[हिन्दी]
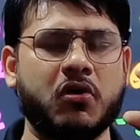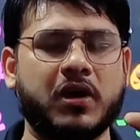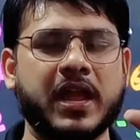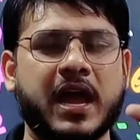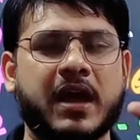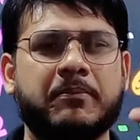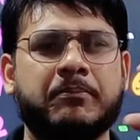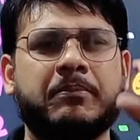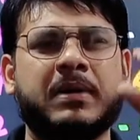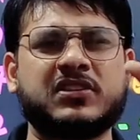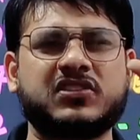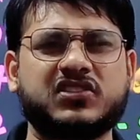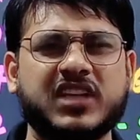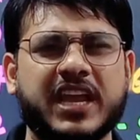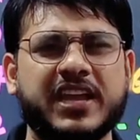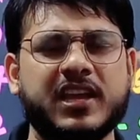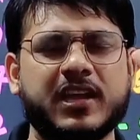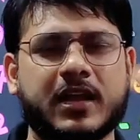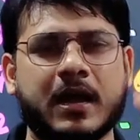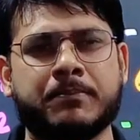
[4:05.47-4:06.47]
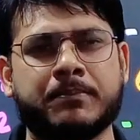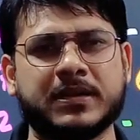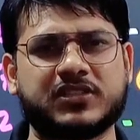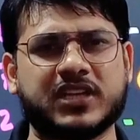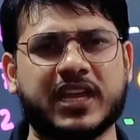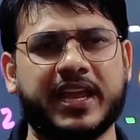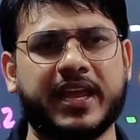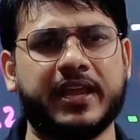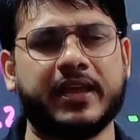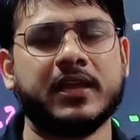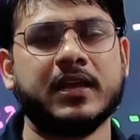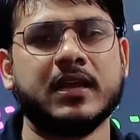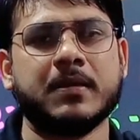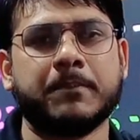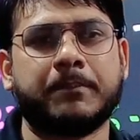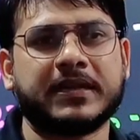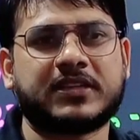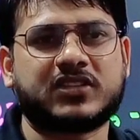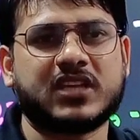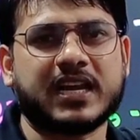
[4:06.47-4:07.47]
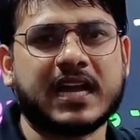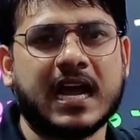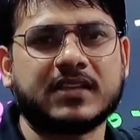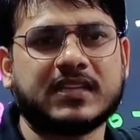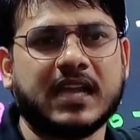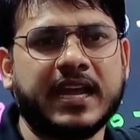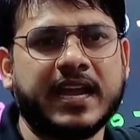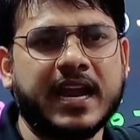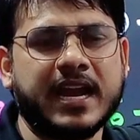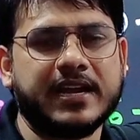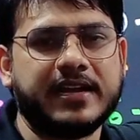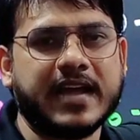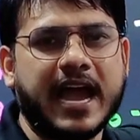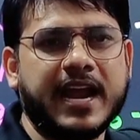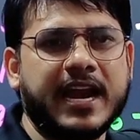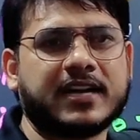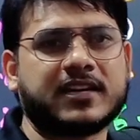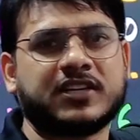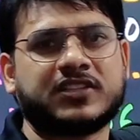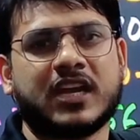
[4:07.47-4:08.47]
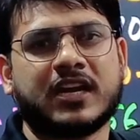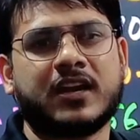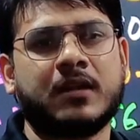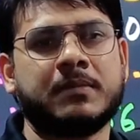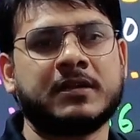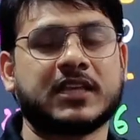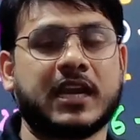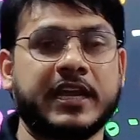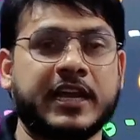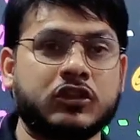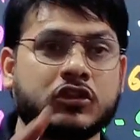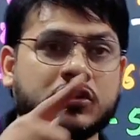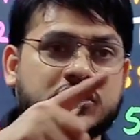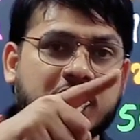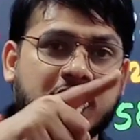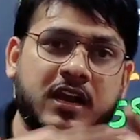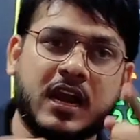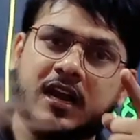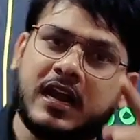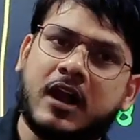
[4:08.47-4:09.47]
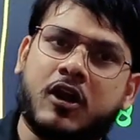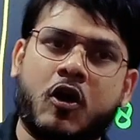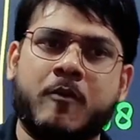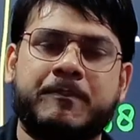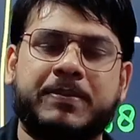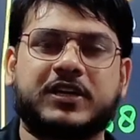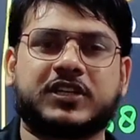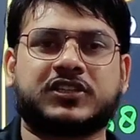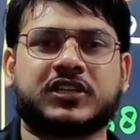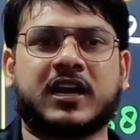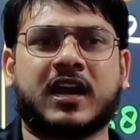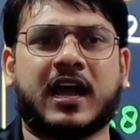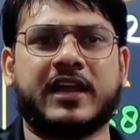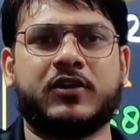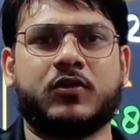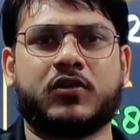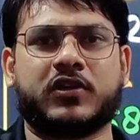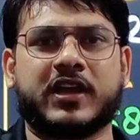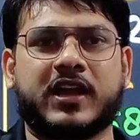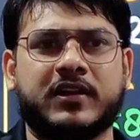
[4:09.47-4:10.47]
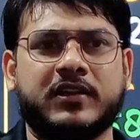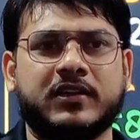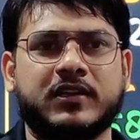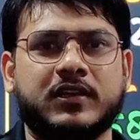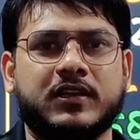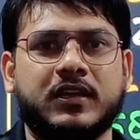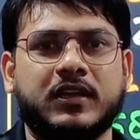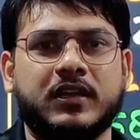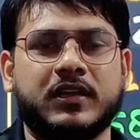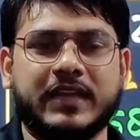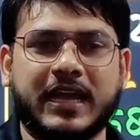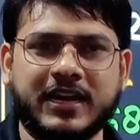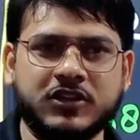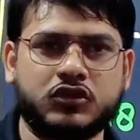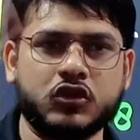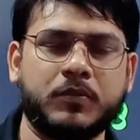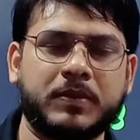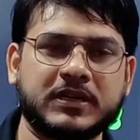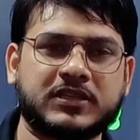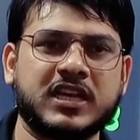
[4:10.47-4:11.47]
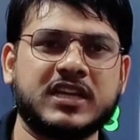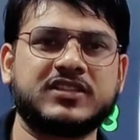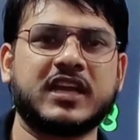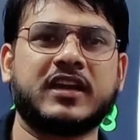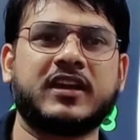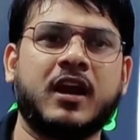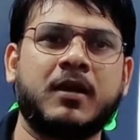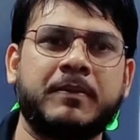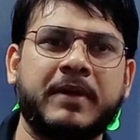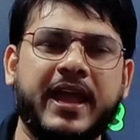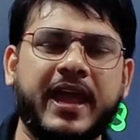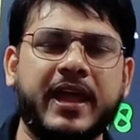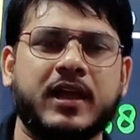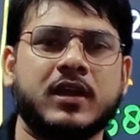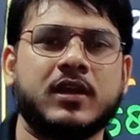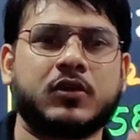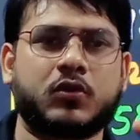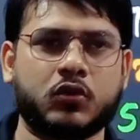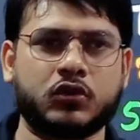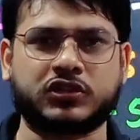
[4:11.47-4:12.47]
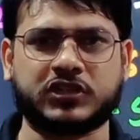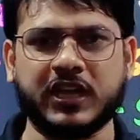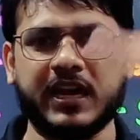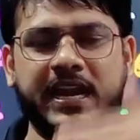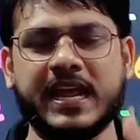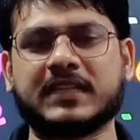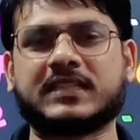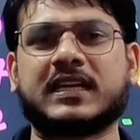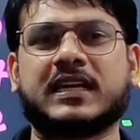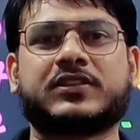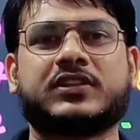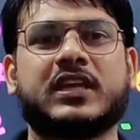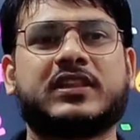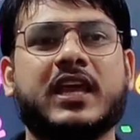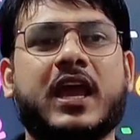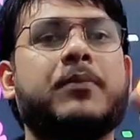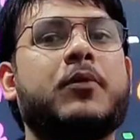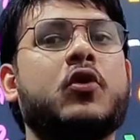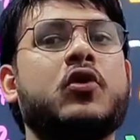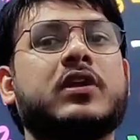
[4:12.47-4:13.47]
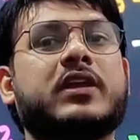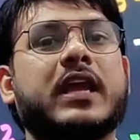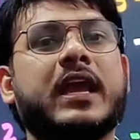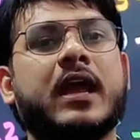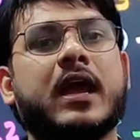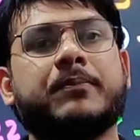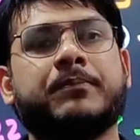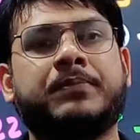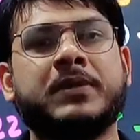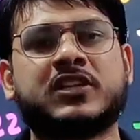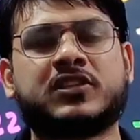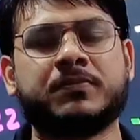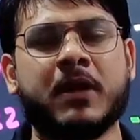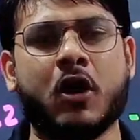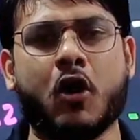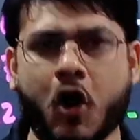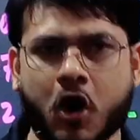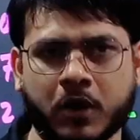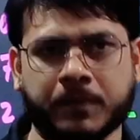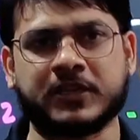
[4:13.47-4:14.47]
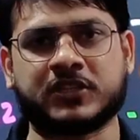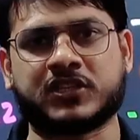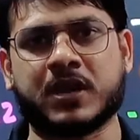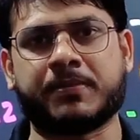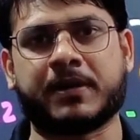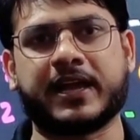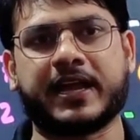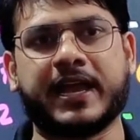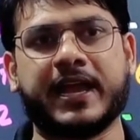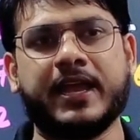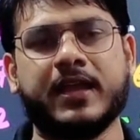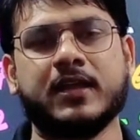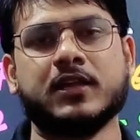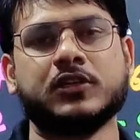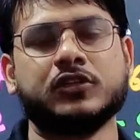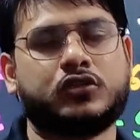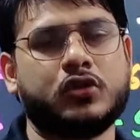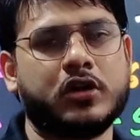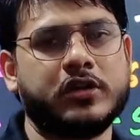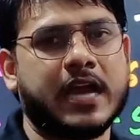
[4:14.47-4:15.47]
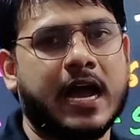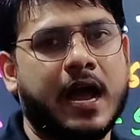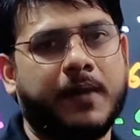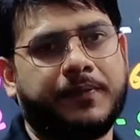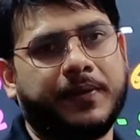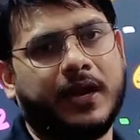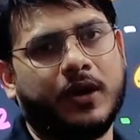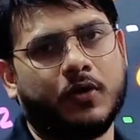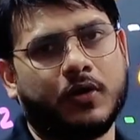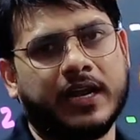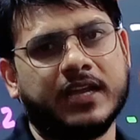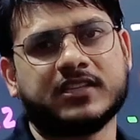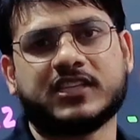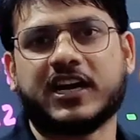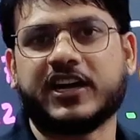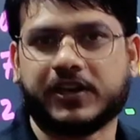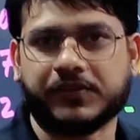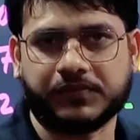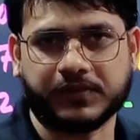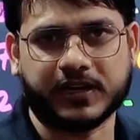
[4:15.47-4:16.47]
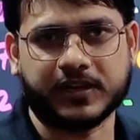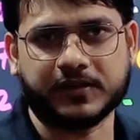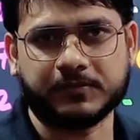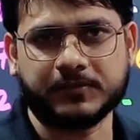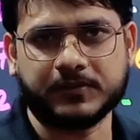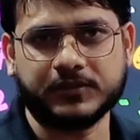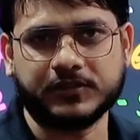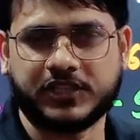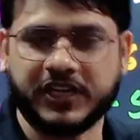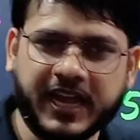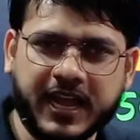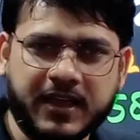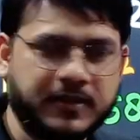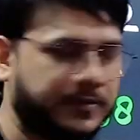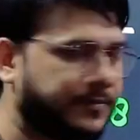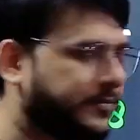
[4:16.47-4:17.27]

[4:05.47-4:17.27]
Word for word: हो गया बच्चे ही कम बचे हैं बच्चे कहां चले गए डायरेक्ट जनरल में चले गए तो जनरल का कंपटीशन हाई हो गया यानी जो बच्चे जनरल में कुर्सी ले सकते थे अब उनके बीच में और बच्चे बढ़ गए जो यहां फेल हो रहे हैं सर्टिफिकेट ठीक है